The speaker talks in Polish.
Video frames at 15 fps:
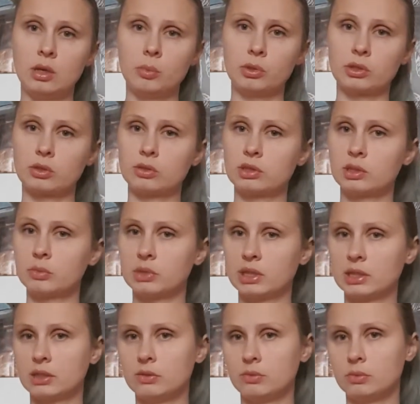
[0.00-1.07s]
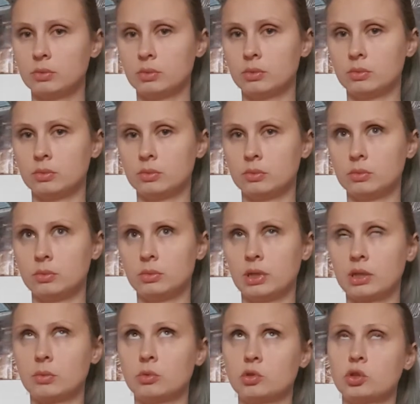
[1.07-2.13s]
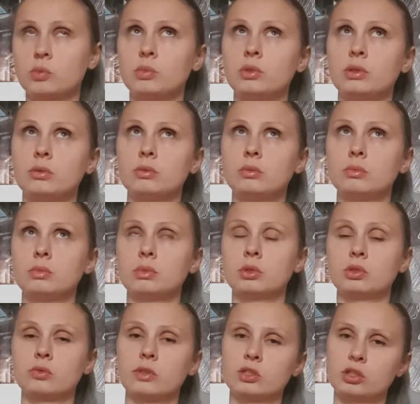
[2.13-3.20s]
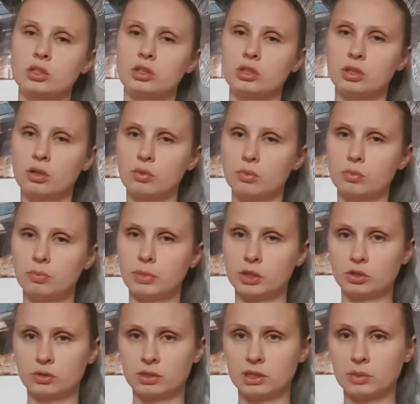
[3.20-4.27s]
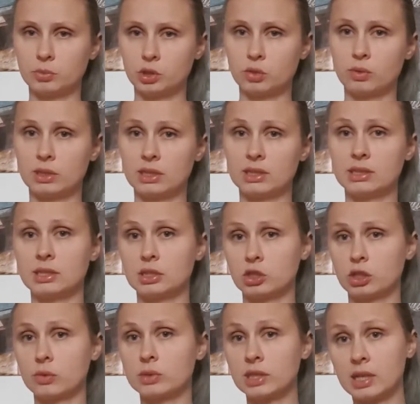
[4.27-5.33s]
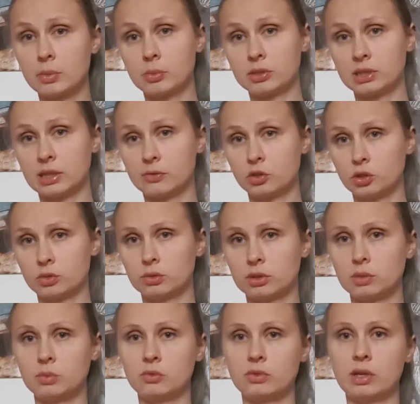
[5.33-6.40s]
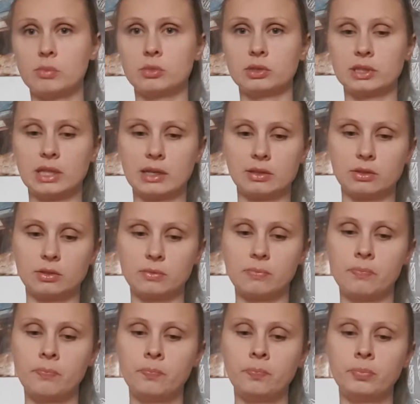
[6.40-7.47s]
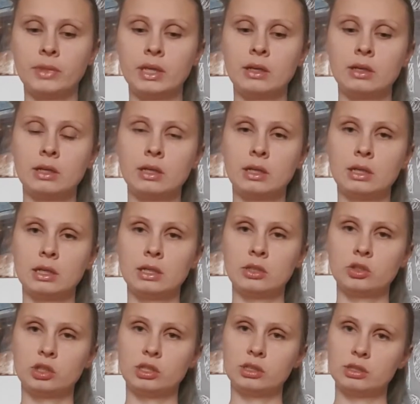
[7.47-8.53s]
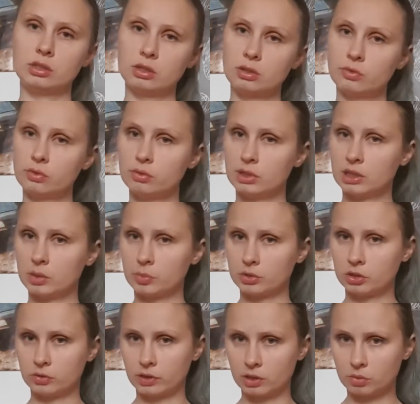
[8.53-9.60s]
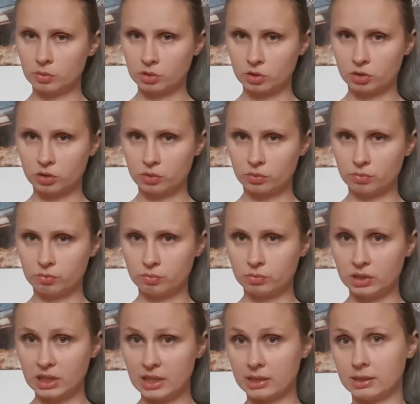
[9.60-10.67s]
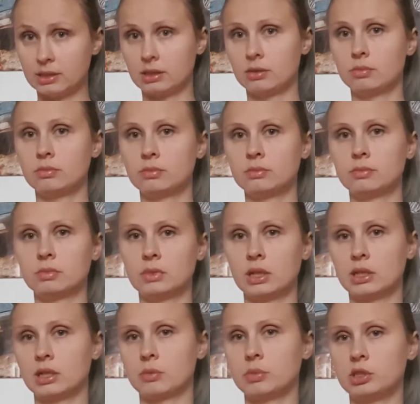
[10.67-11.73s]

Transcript: pod kątem takim, mm, jak możemy rozważać ją, patrząc na przykład na zniekształcenia poznawcze, o których mówiłam ostatnio. Czyli co to w ogóle ta podświadomość jest, tak jak